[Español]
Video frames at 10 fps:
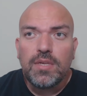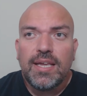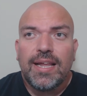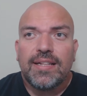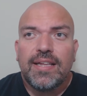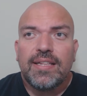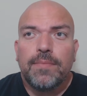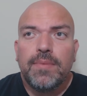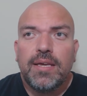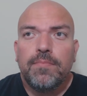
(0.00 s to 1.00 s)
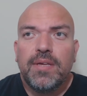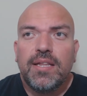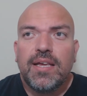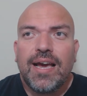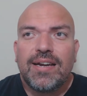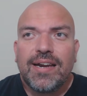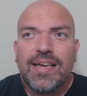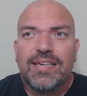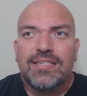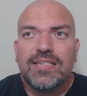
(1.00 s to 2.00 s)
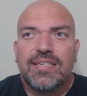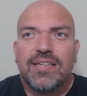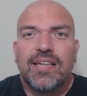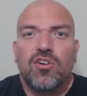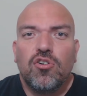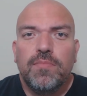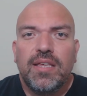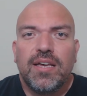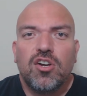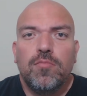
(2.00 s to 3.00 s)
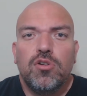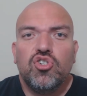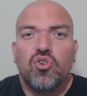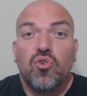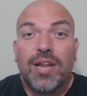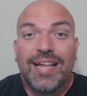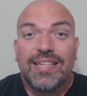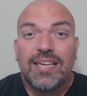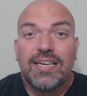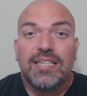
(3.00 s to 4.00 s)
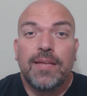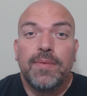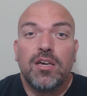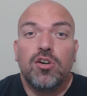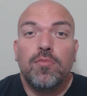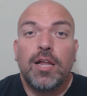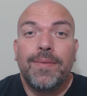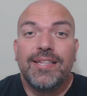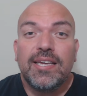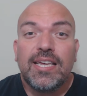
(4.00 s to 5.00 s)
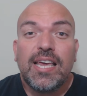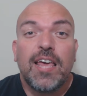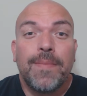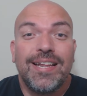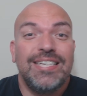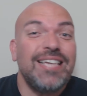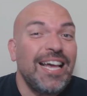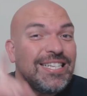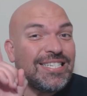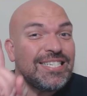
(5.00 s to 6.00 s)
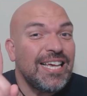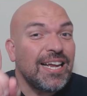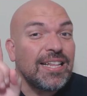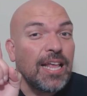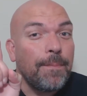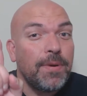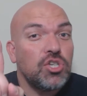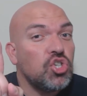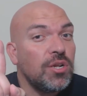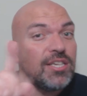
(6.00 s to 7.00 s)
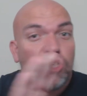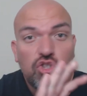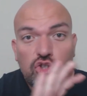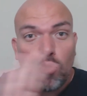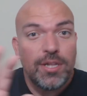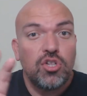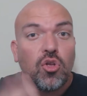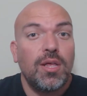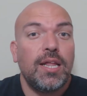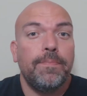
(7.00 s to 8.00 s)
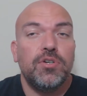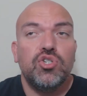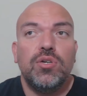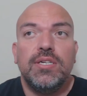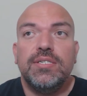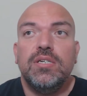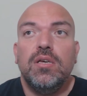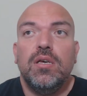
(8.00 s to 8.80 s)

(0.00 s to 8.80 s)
El acné también viene a raíz de ciertas comidas como el chocolate y también como la mantequilla de maní en ciertas personas, no en todas las personas.